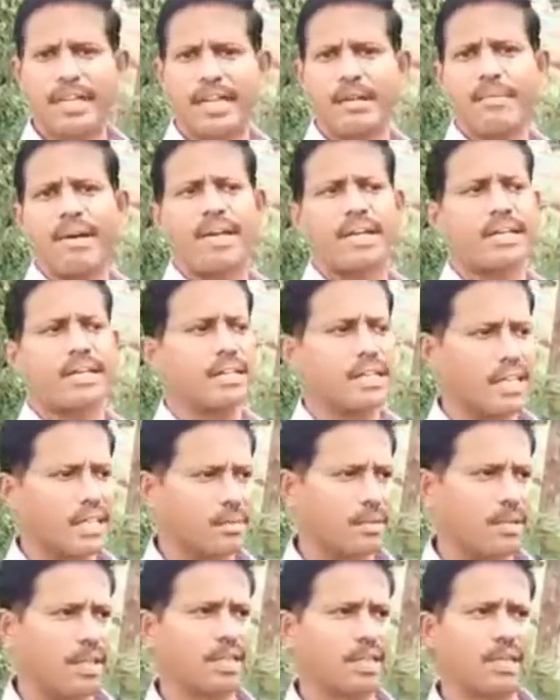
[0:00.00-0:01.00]
தரமாக இருக்குதுன்னு
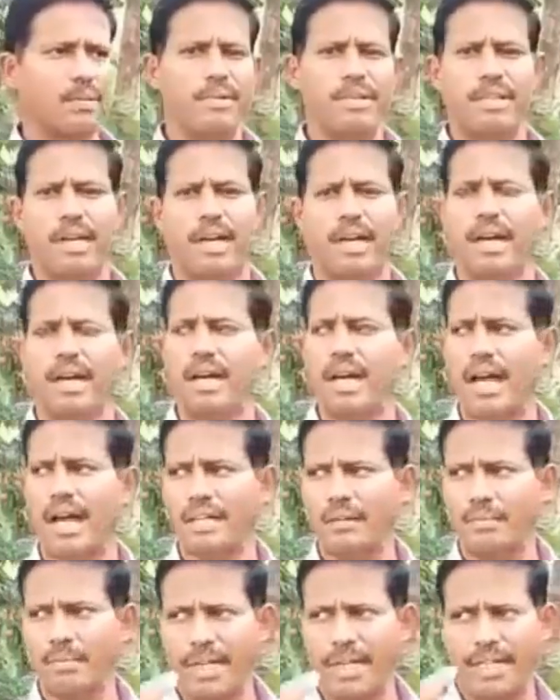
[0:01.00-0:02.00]
கண்டுபிடிக்கிறது அப்படின்னா
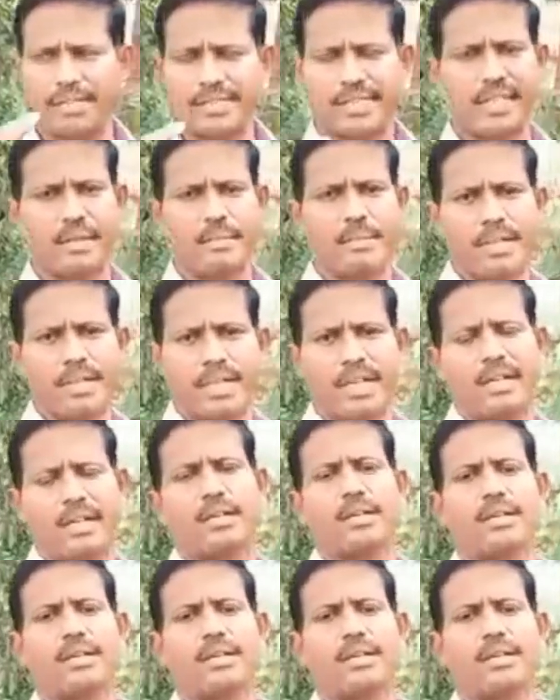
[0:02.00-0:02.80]
ஹைப்ரிடு செய்யப்பட்ட